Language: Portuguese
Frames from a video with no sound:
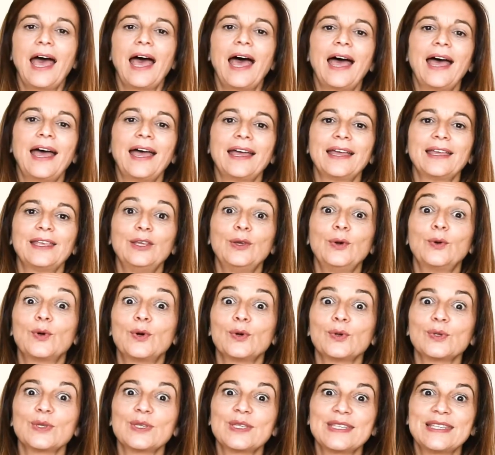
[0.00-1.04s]
uh, eu
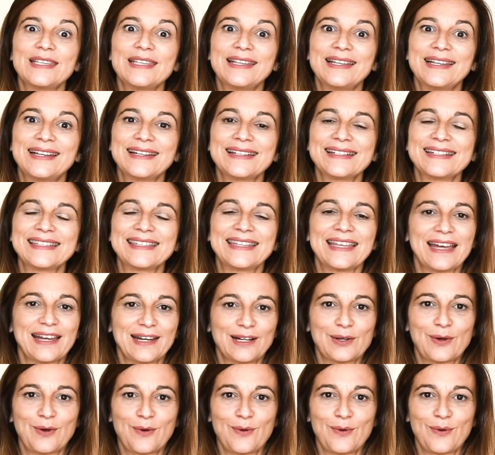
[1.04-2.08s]
consiga
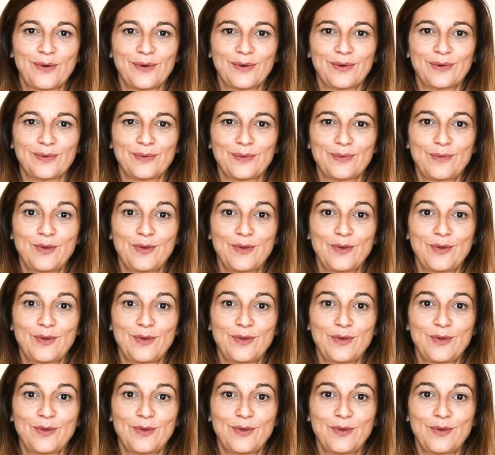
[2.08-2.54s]
estar com